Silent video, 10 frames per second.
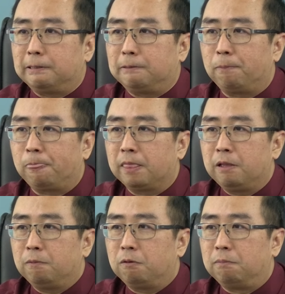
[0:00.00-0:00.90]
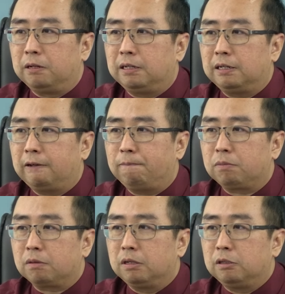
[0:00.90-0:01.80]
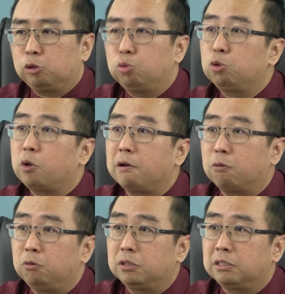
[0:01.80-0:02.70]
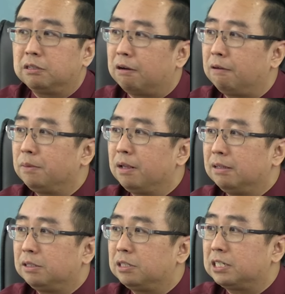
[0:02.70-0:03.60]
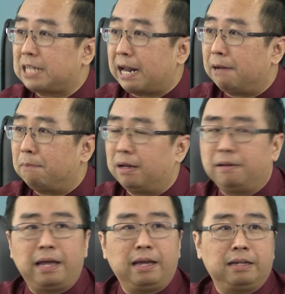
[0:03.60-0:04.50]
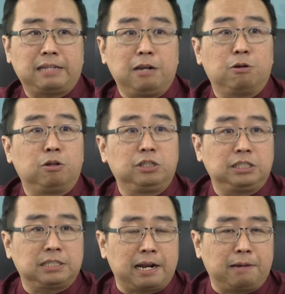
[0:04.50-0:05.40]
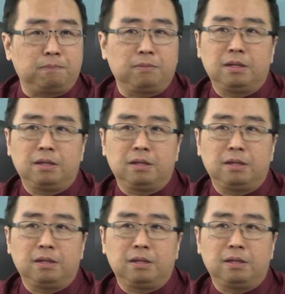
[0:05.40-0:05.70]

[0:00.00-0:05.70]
嗯我们的初创公司哦，就是 Startup 啊，Technology Startup，